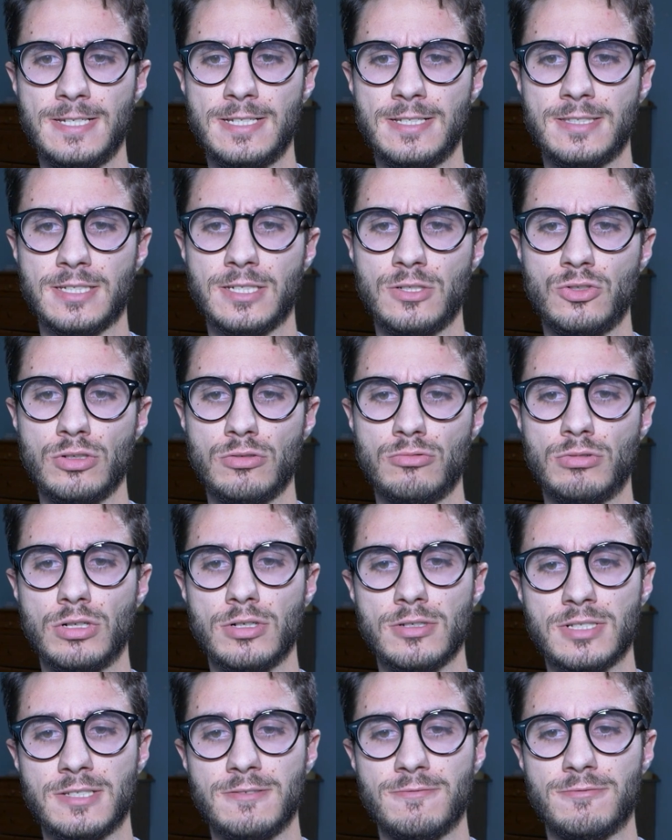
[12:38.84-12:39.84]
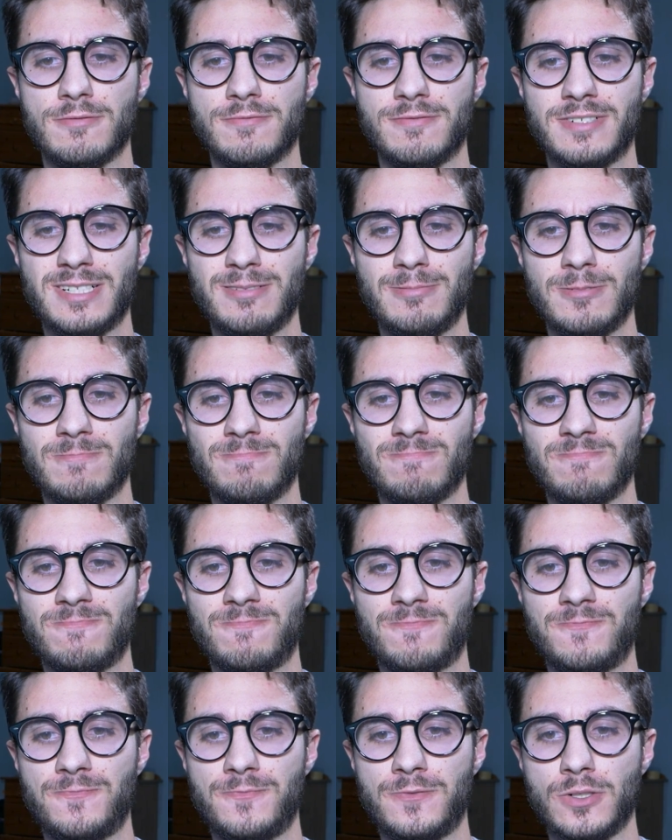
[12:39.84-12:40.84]
il est très dur. Ou alors s'il faut vraiment
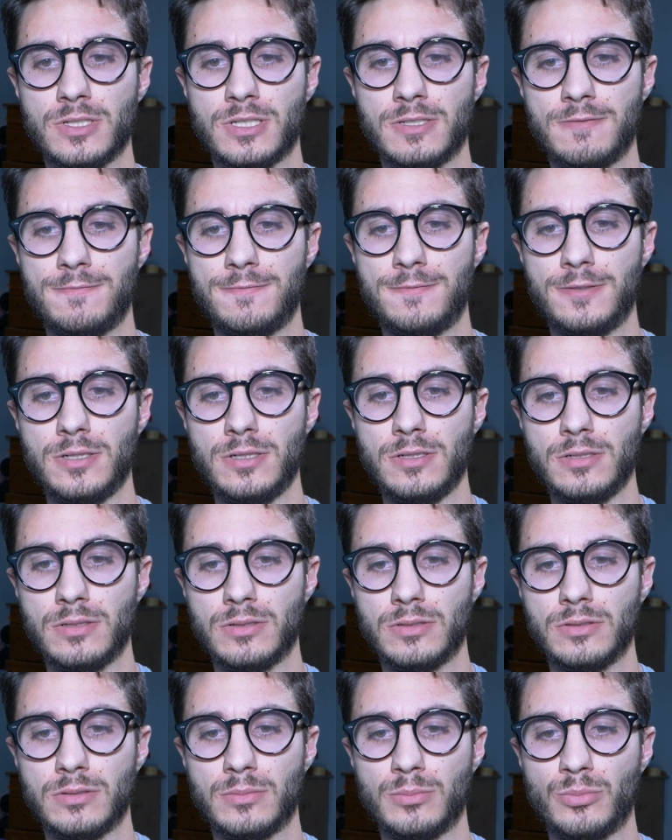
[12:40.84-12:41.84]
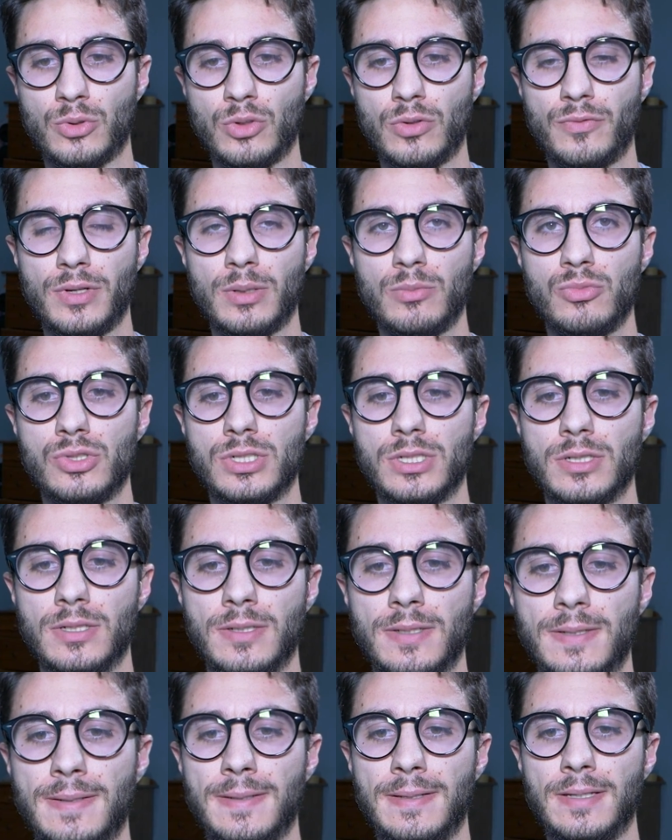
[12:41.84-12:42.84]
forcer fort, pour le faire bouger.
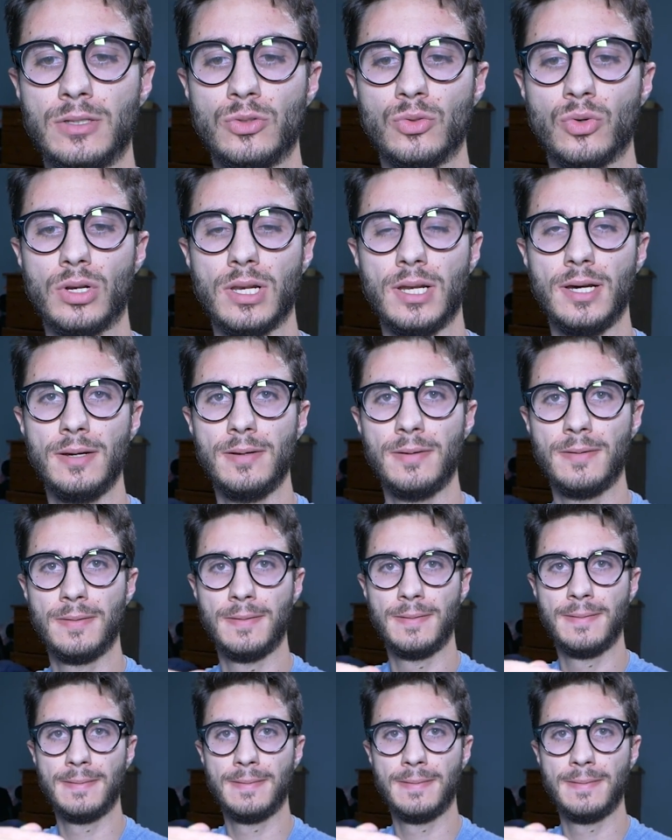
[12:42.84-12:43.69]
Donc là,